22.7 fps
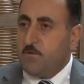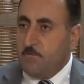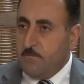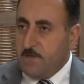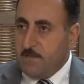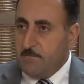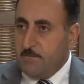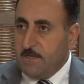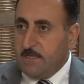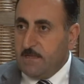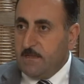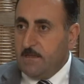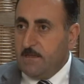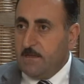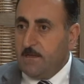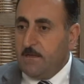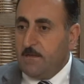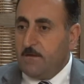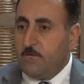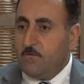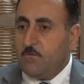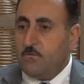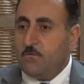مثبت لي
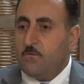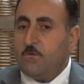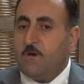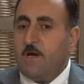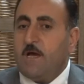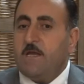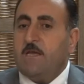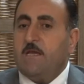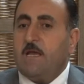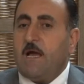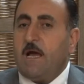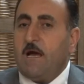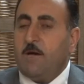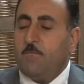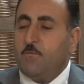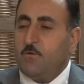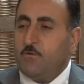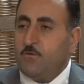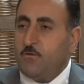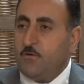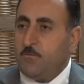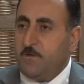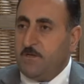انه اي عام
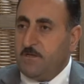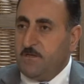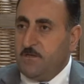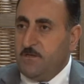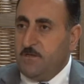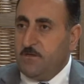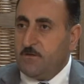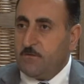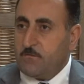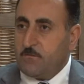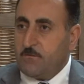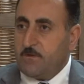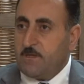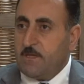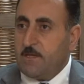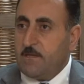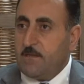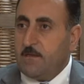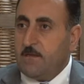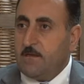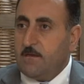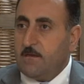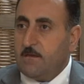ودوبع يحي
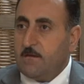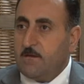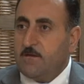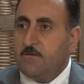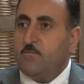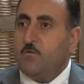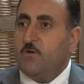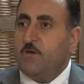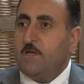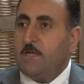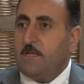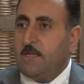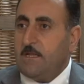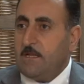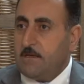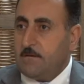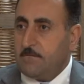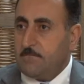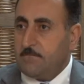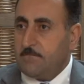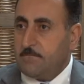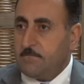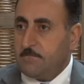روثيذي قدموا يد له
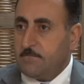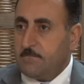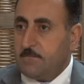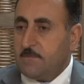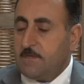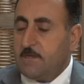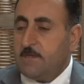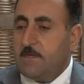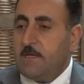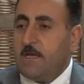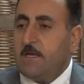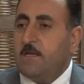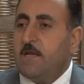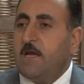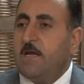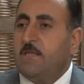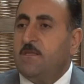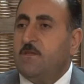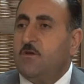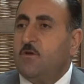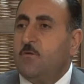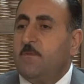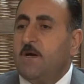يعني اد
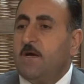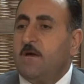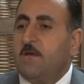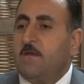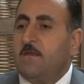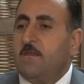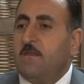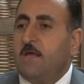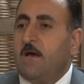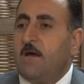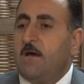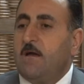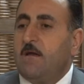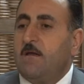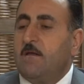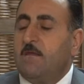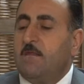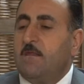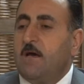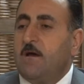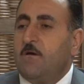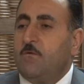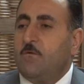يوم اذا
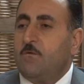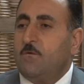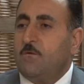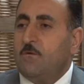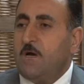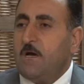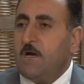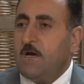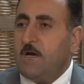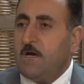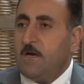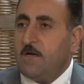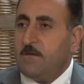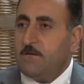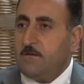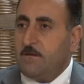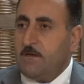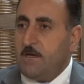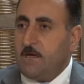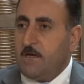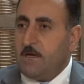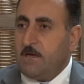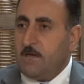اذا
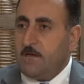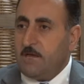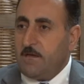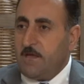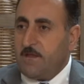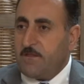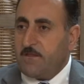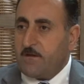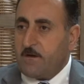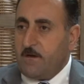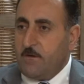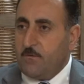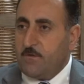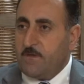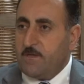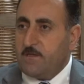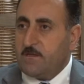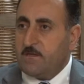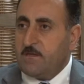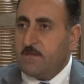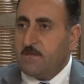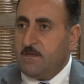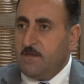اثرى آه، وثيت
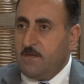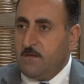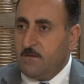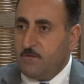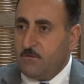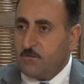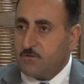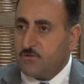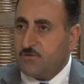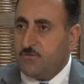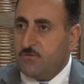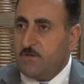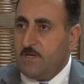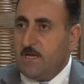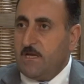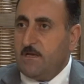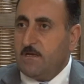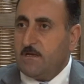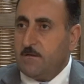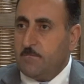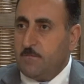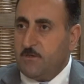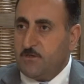كتني حضور سوريا
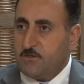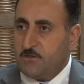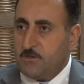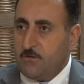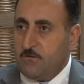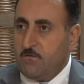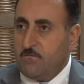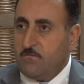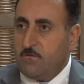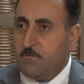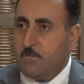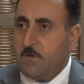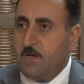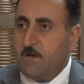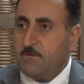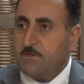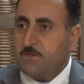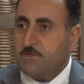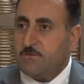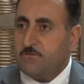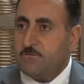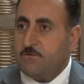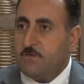بعيش حلو فوق قاويت
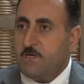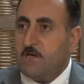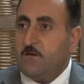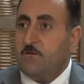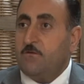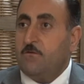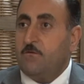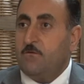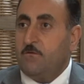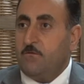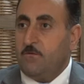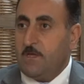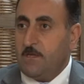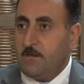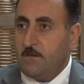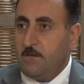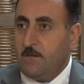سوريا قد هوي